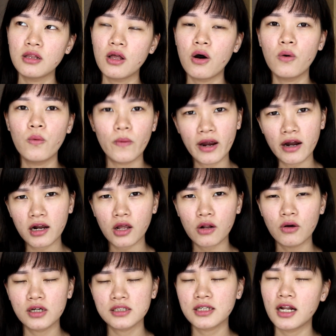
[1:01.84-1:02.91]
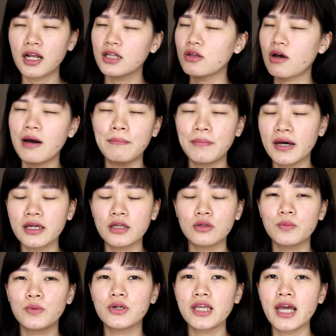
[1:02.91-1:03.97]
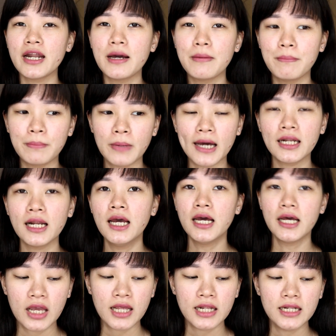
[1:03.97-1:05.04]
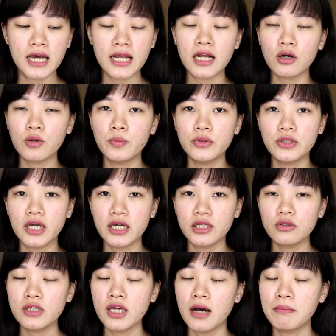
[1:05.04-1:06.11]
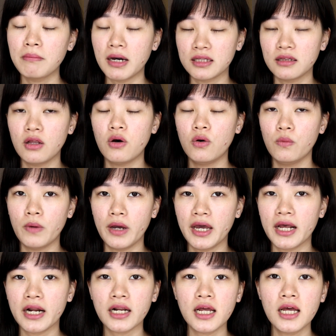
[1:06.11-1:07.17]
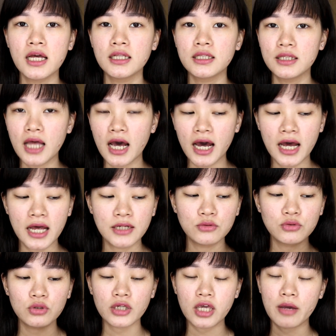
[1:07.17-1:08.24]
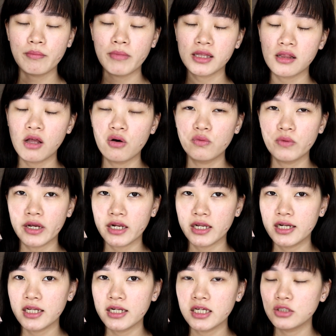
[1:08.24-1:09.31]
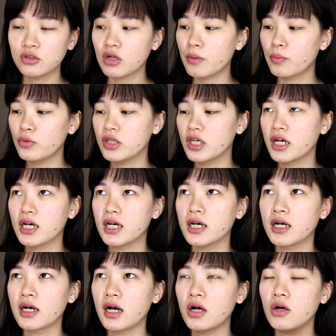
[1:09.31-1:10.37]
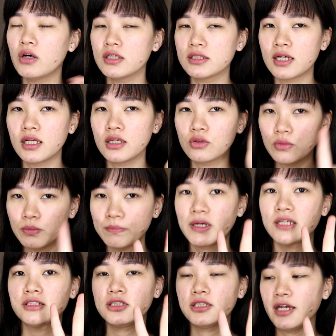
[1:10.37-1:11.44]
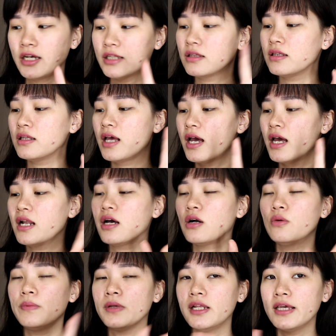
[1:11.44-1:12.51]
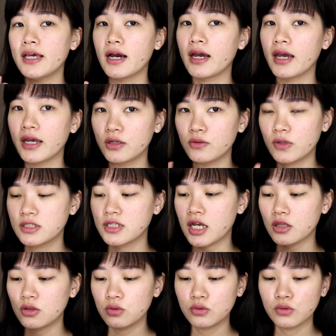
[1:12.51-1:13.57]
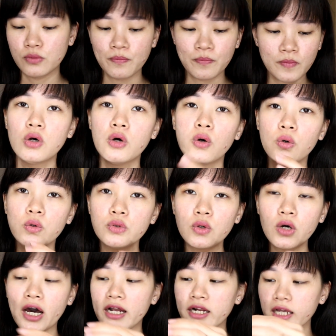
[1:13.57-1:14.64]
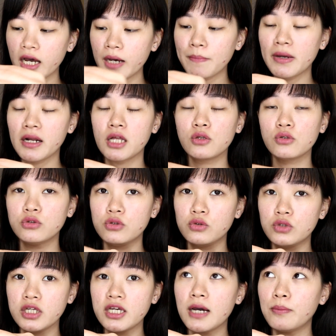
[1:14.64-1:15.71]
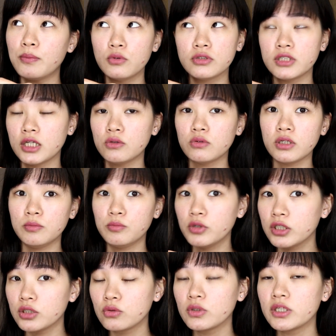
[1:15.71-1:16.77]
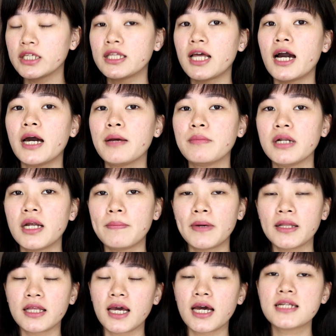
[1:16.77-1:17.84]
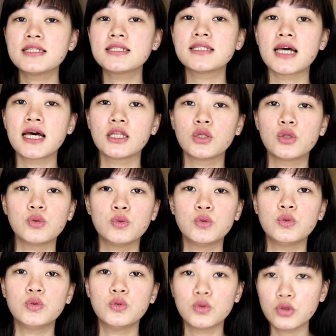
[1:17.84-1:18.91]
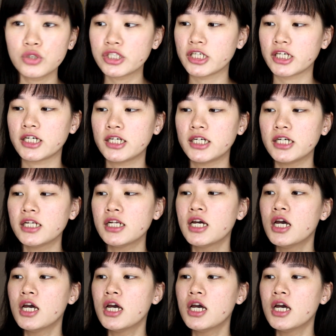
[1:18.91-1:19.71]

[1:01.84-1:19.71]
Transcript: longwear kalau nggak salah atau apa gitu pokoknya ada empat dan aku punya itu yang matte longwear dan untuk yang matte longwear ini dia juga punya kalau nggak salah itu 4 shade dan aku pilih yang N21 untuk harga 431.000 itu kita akan mendapatkan satu cushion